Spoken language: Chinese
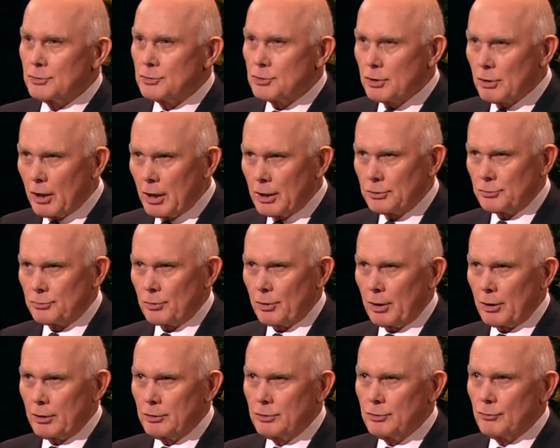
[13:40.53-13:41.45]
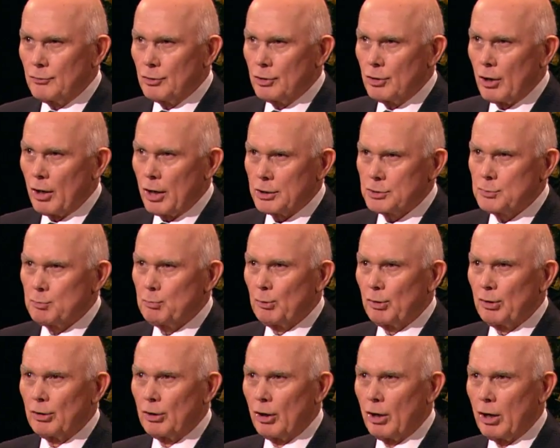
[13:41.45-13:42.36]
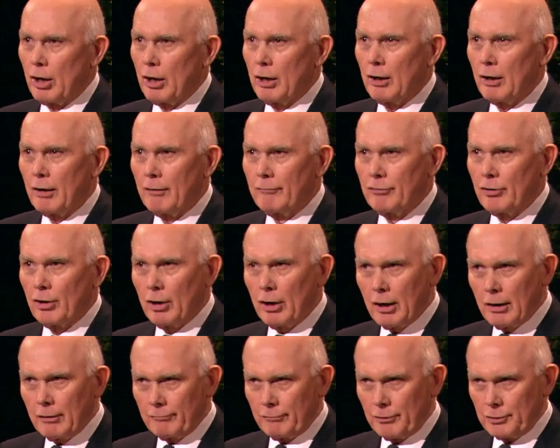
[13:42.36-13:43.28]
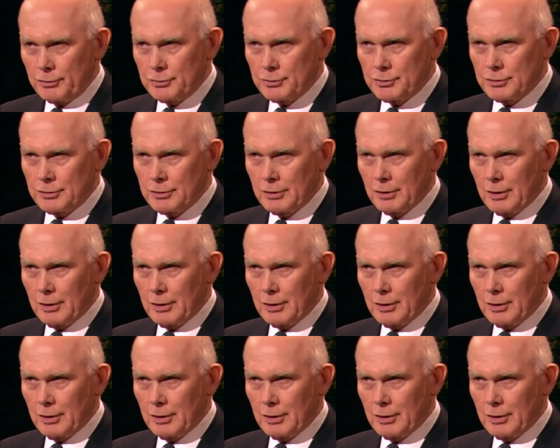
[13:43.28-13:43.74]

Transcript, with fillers: 都违反福音当中收获的律法。